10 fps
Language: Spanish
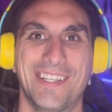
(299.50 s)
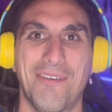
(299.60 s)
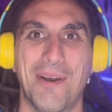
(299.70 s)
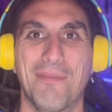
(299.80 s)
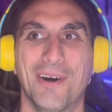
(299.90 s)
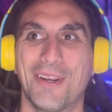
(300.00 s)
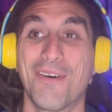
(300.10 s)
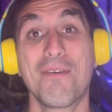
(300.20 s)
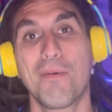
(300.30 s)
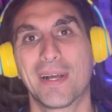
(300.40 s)
Nos vemos, nos
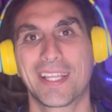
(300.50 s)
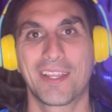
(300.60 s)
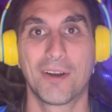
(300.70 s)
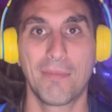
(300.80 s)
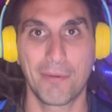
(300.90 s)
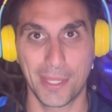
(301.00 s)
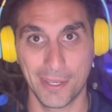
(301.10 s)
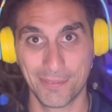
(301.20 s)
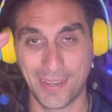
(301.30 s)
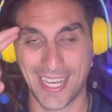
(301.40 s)
vemos más tarde con más
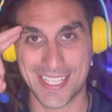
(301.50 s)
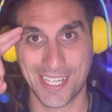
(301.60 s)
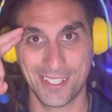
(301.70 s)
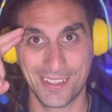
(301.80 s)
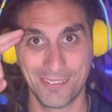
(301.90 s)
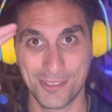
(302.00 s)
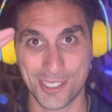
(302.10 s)
vídeos. De acá chicos, un